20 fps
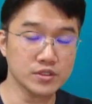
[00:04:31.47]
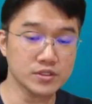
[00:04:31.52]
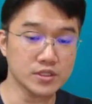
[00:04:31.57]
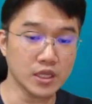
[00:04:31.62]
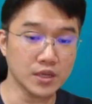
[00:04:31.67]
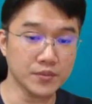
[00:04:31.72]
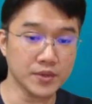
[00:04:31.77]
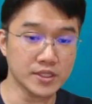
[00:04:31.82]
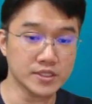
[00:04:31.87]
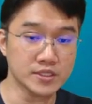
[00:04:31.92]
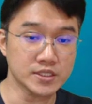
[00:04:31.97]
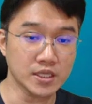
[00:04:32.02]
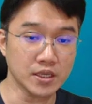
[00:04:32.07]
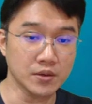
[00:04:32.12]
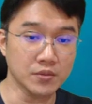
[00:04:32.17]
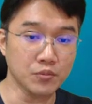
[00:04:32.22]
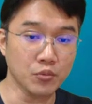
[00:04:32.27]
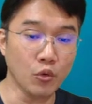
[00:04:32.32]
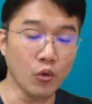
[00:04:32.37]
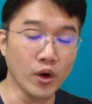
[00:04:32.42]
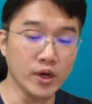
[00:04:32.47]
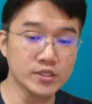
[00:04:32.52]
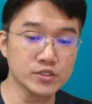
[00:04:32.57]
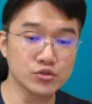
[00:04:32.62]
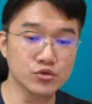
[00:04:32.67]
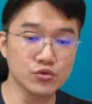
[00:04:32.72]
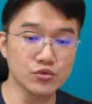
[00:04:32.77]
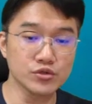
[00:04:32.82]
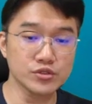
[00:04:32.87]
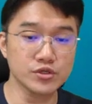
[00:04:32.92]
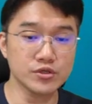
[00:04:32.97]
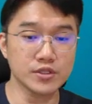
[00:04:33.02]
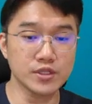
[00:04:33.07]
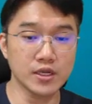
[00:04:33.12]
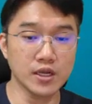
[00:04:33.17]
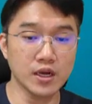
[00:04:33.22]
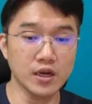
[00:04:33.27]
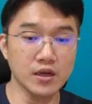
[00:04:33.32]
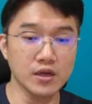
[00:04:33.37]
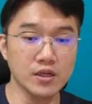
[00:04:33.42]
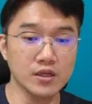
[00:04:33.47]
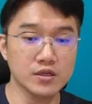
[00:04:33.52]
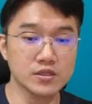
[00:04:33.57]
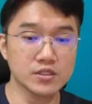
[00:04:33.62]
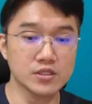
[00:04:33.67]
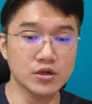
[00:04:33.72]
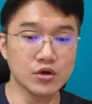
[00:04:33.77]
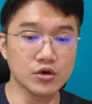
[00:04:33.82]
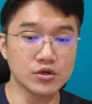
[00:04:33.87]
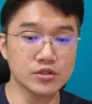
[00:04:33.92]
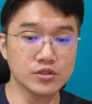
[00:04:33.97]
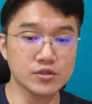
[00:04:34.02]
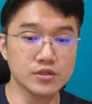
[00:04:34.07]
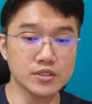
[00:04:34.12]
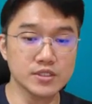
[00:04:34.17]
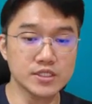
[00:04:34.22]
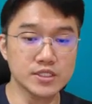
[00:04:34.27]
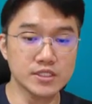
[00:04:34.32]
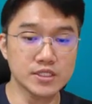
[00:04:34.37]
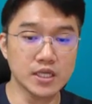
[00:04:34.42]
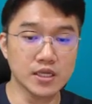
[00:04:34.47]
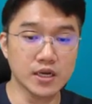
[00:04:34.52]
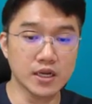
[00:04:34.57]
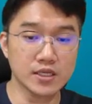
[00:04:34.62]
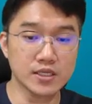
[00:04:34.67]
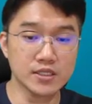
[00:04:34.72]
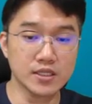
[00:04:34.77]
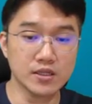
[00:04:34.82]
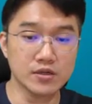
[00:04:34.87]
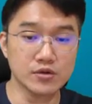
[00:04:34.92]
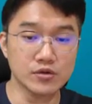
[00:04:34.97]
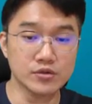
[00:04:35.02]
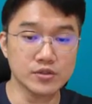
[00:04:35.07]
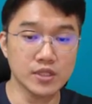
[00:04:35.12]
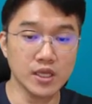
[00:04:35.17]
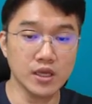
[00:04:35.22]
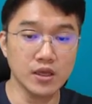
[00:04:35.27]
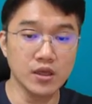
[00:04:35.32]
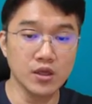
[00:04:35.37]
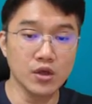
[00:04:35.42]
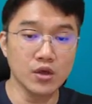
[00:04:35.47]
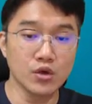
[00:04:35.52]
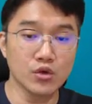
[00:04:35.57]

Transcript: 그 다음에 이제 보안 솔루션이나 그런 것들을 진단하게 되는 건데